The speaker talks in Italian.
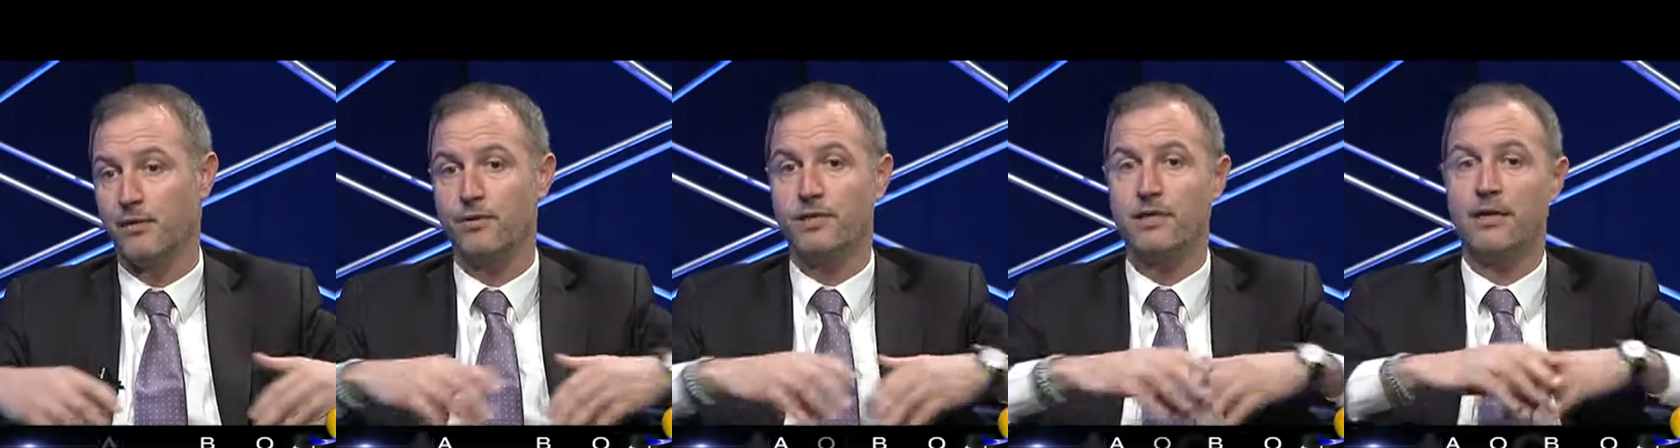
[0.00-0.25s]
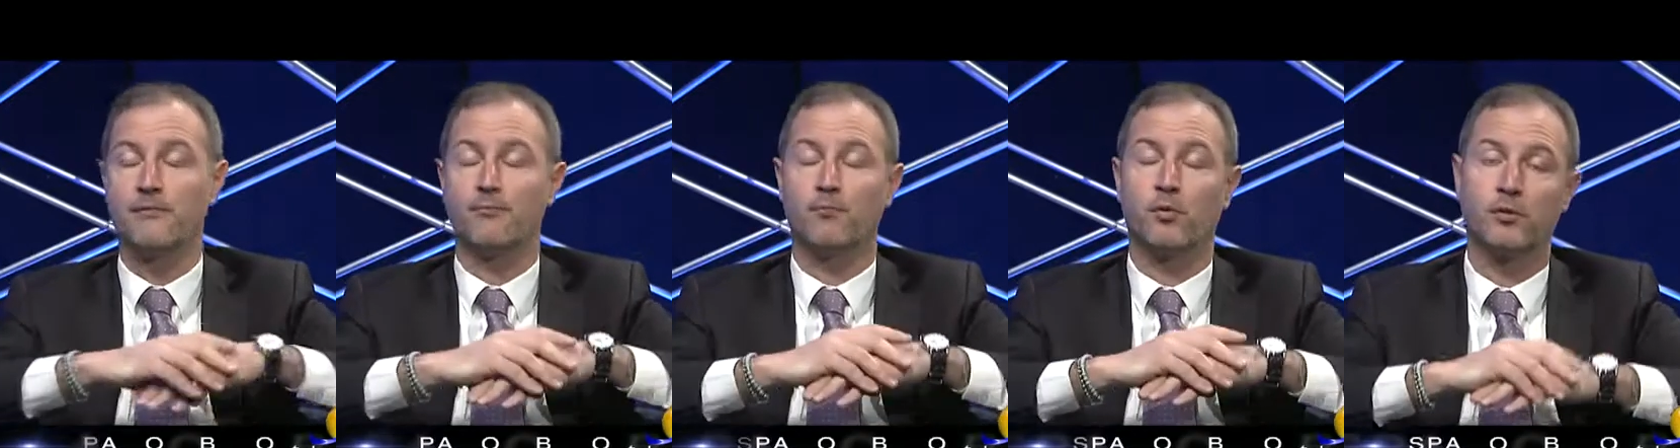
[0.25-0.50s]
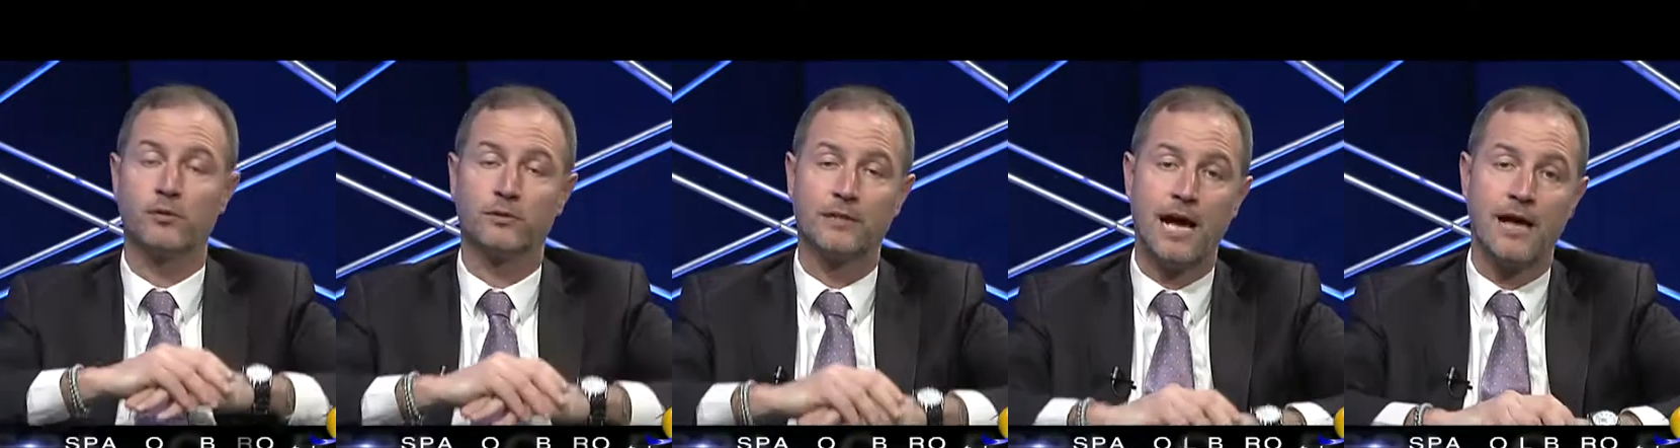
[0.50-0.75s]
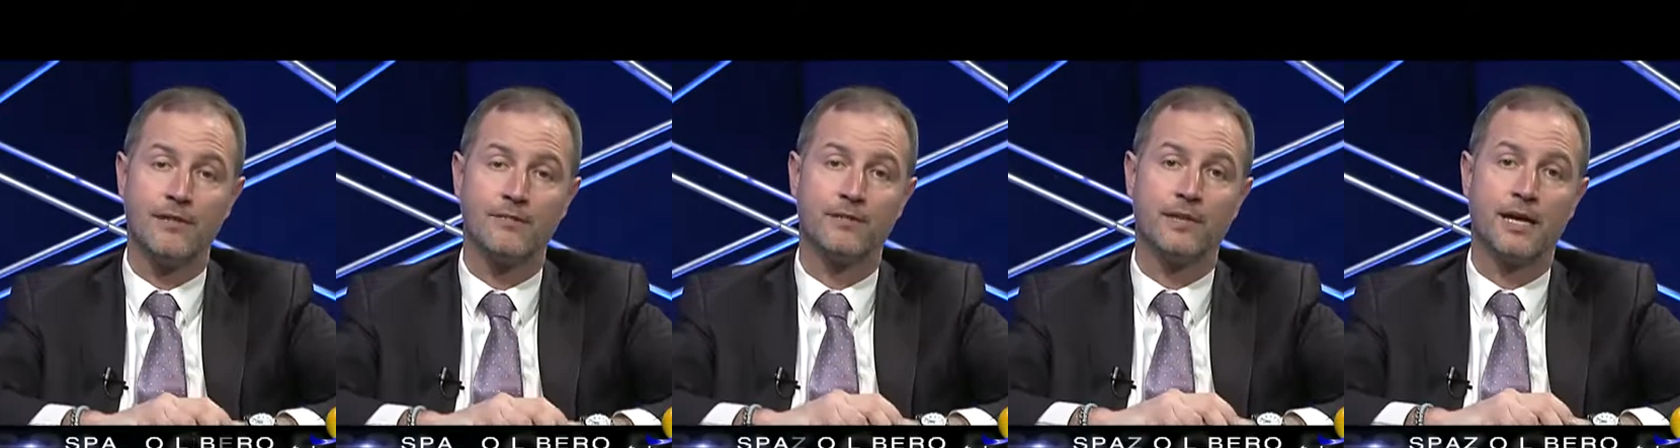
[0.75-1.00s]
quindi è
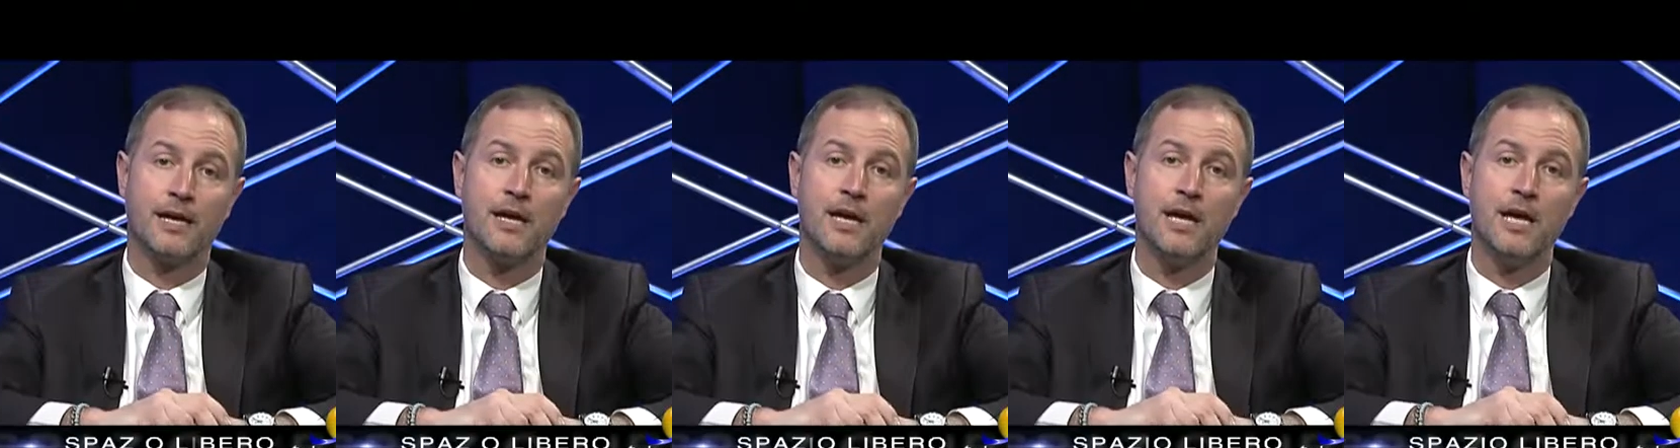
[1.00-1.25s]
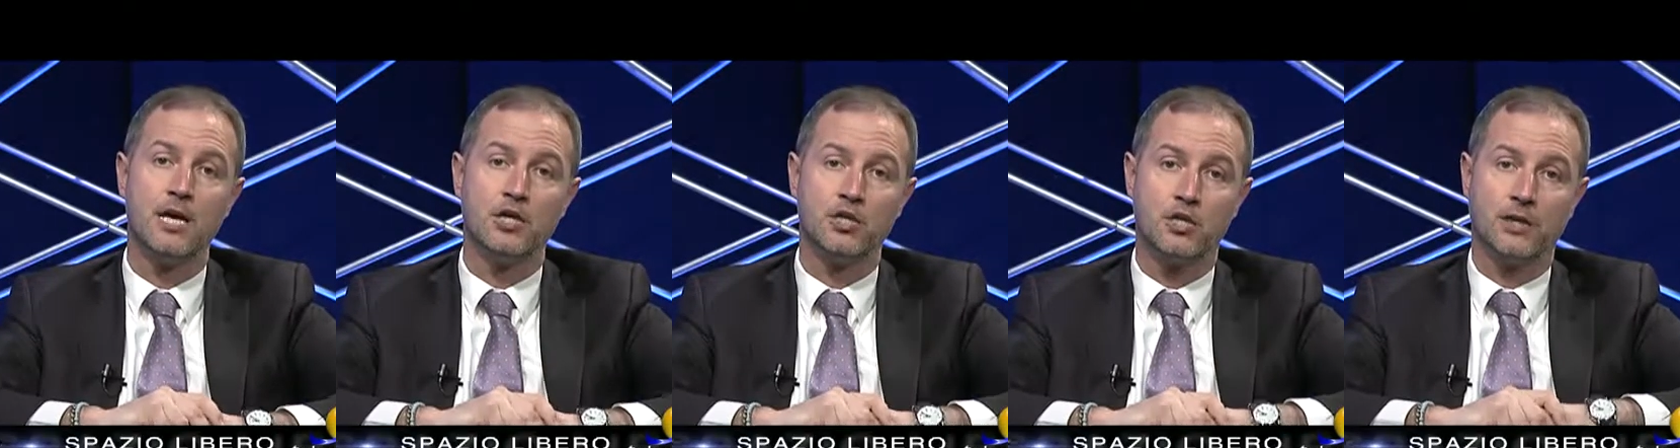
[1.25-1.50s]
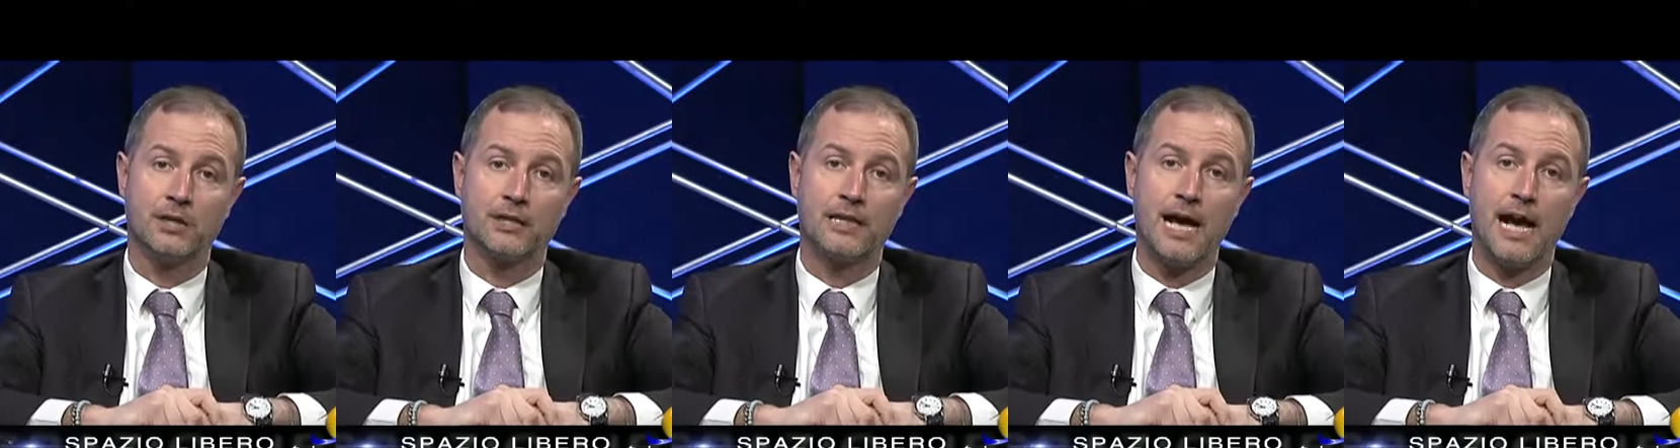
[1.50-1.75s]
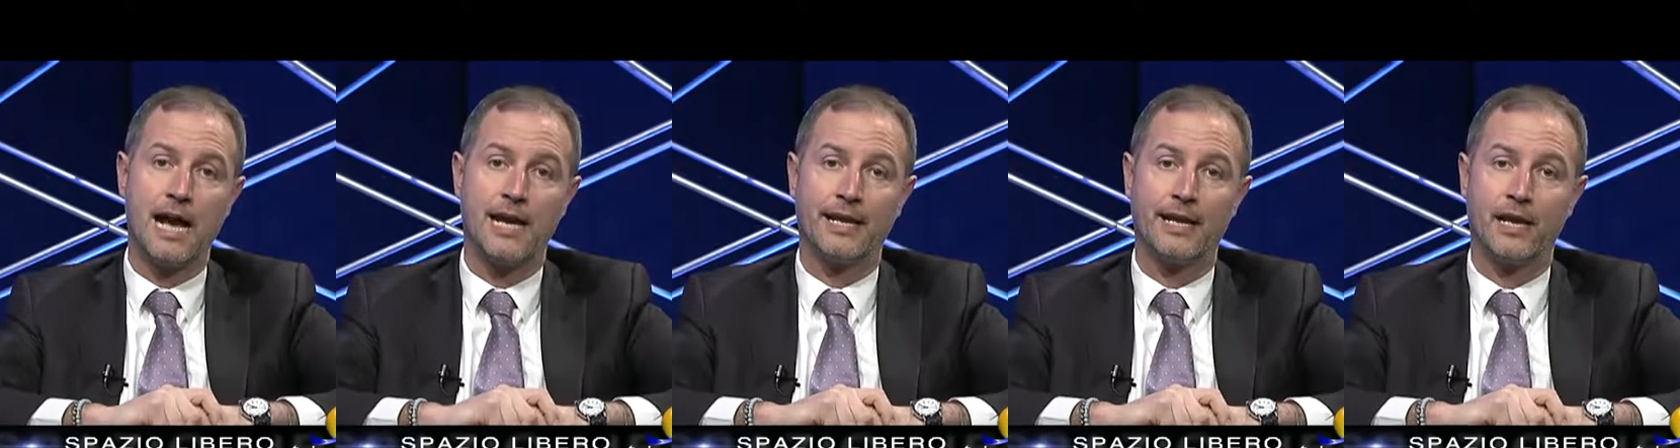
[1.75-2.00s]
importante
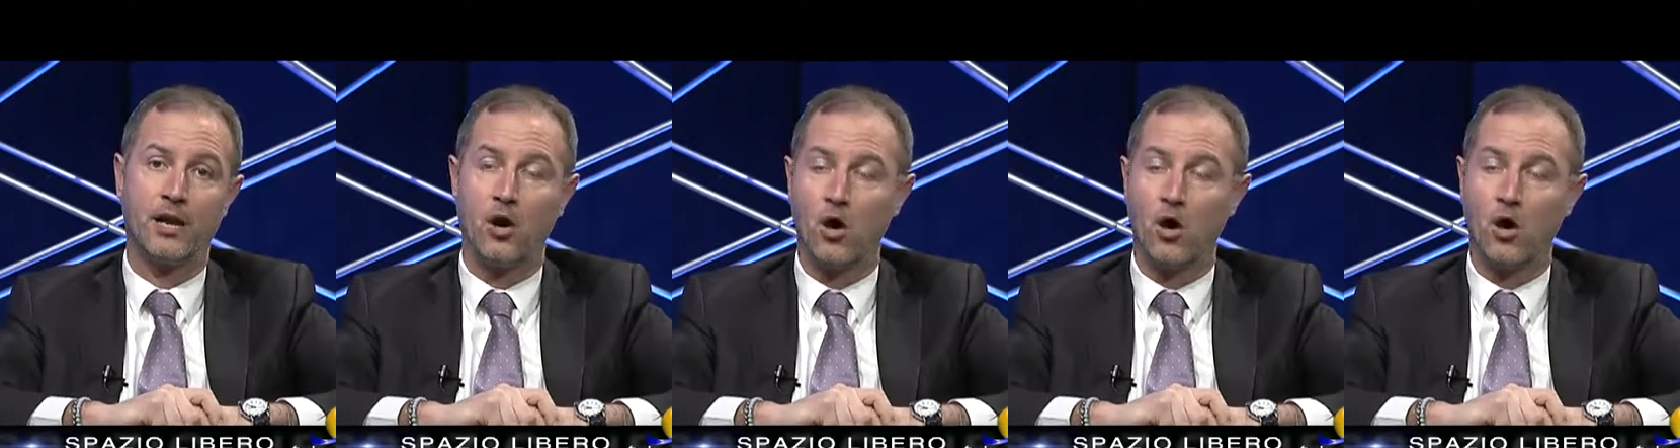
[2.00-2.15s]
cercare